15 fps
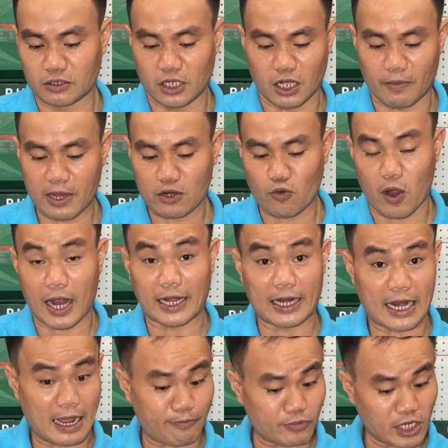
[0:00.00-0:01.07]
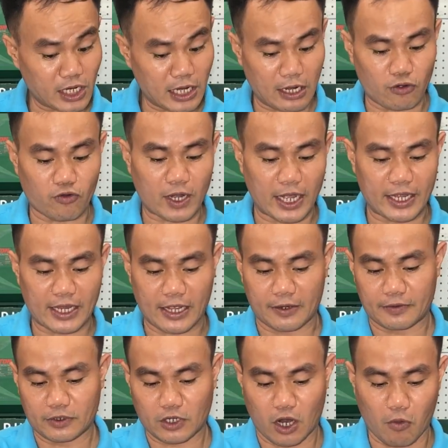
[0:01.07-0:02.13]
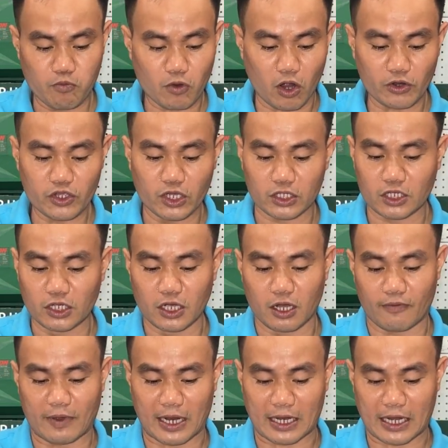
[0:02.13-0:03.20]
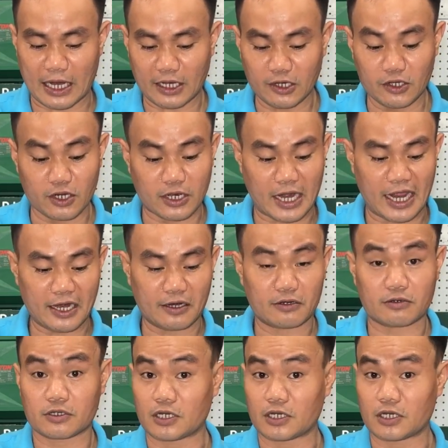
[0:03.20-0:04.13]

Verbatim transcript: ở bên ngoài là làm rất là ok nha không có nhựa thừa và các đường nét